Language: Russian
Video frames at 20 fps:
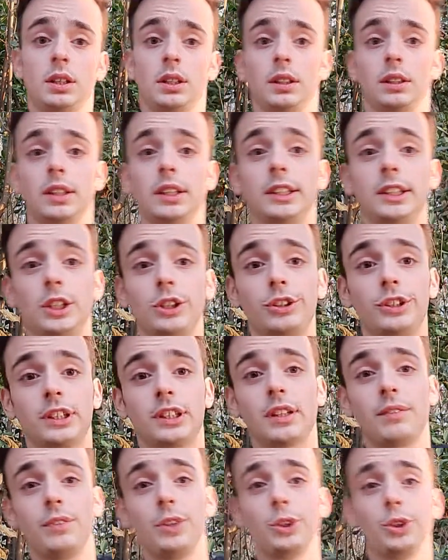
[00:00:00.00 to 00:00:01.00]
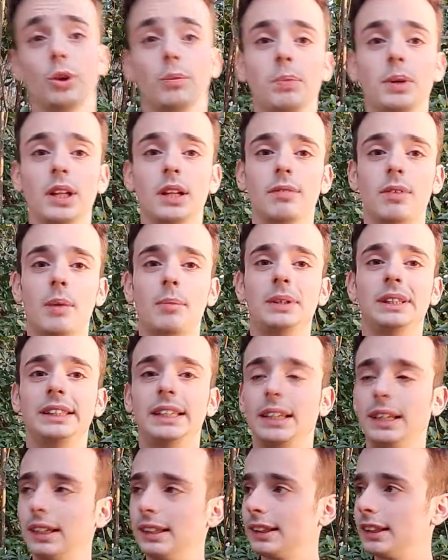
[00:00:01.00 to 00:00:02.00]
Надеюсь, это видео было вам
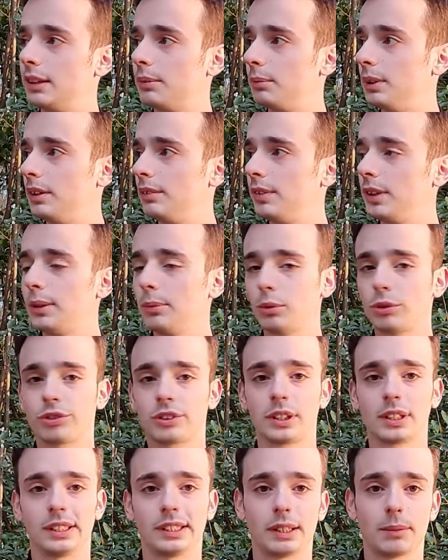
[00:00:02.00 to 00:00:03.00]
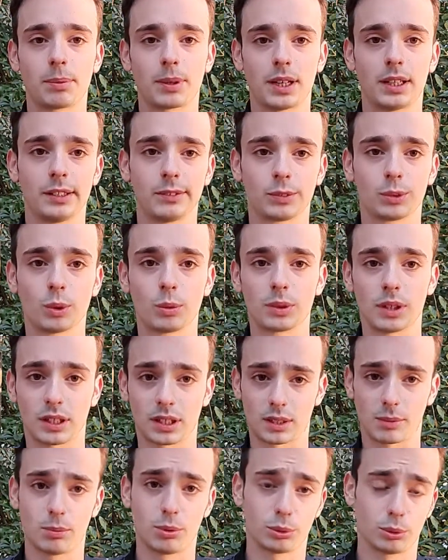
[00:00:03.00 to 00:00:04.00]
интересным, и вы немножко разобрались в том, как
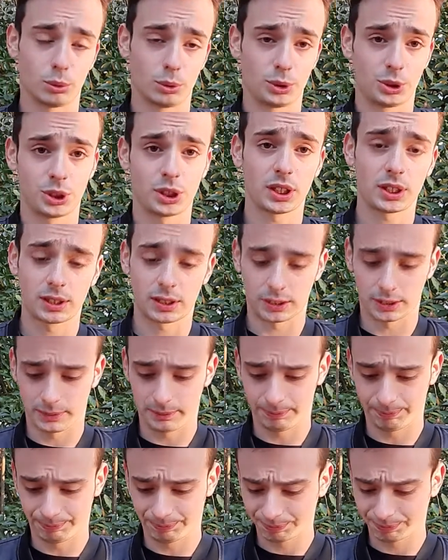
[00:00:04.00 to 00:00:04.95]
работают чакры.